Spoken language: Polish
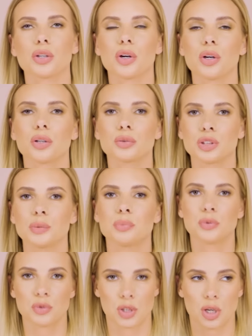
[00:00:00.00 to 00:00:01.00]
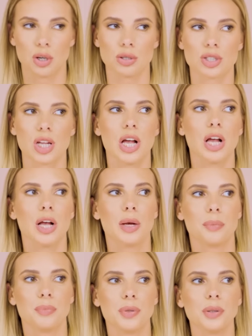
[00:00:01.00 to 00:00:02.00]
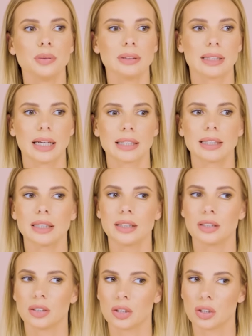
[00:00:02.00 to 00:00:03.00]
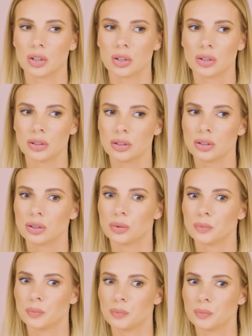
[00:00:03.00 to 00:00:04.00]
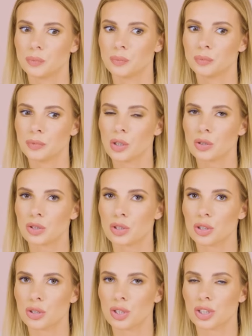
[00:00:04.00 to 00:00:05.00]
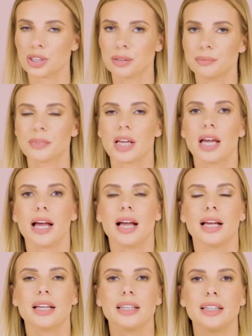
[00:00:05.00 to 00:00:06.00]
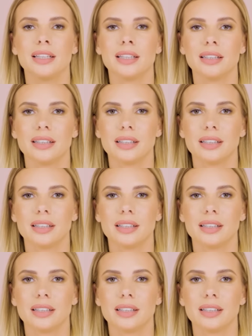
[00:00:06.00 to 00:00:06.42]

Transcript: do koloru typu wrzos był taki dość mm, ostrożny i